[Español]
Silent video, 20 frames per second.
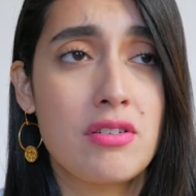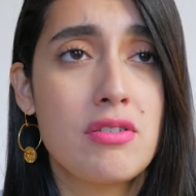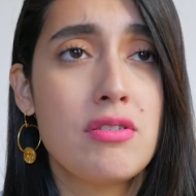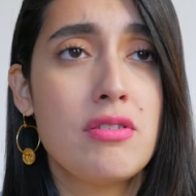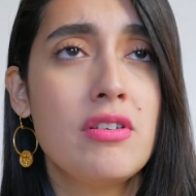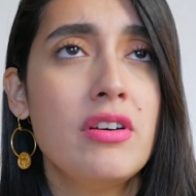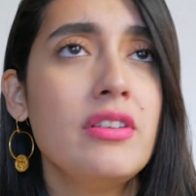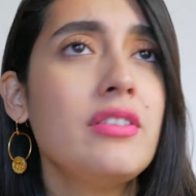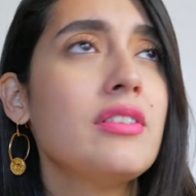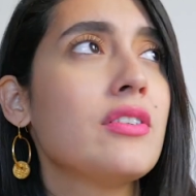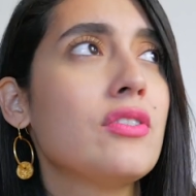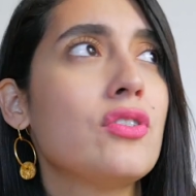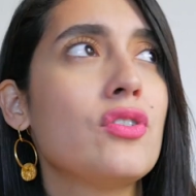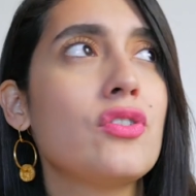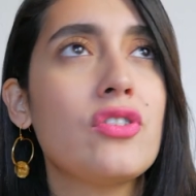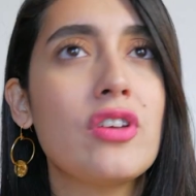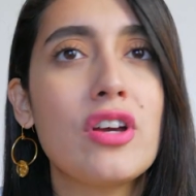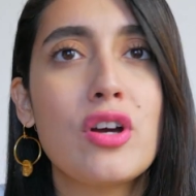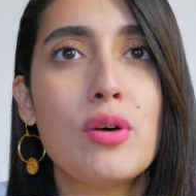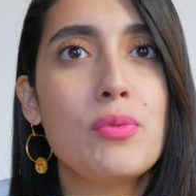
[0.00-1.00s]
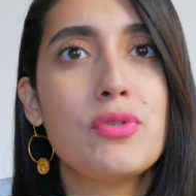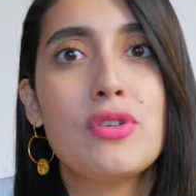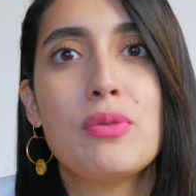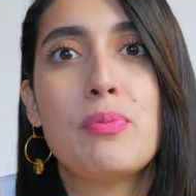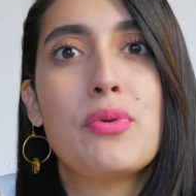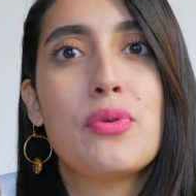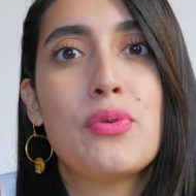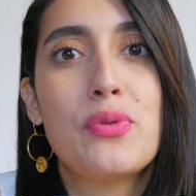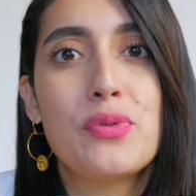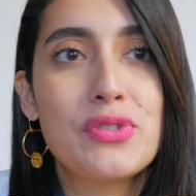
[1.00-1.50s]
clut, no sé cómo se
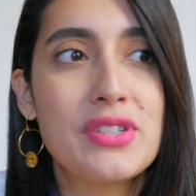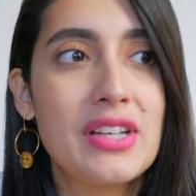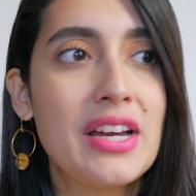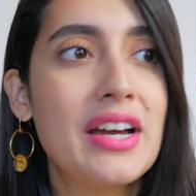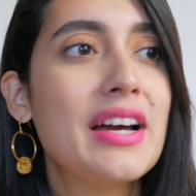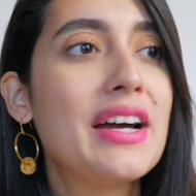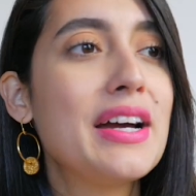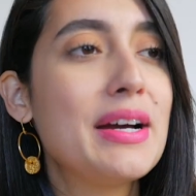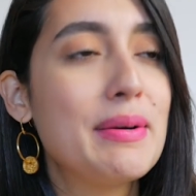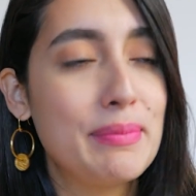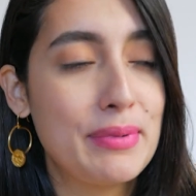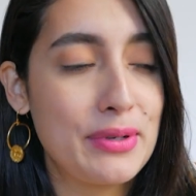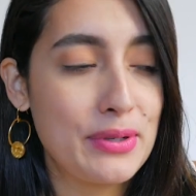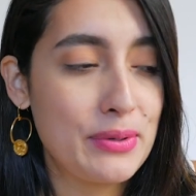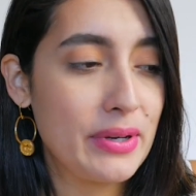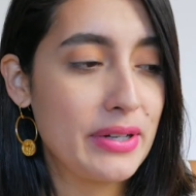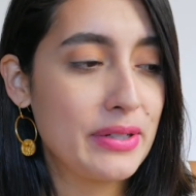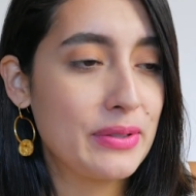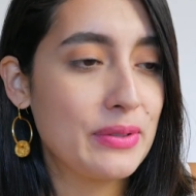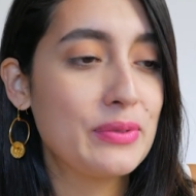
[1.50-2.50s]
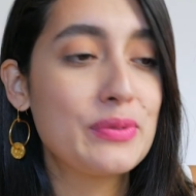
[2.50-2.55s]
pronuncia, pero bueno,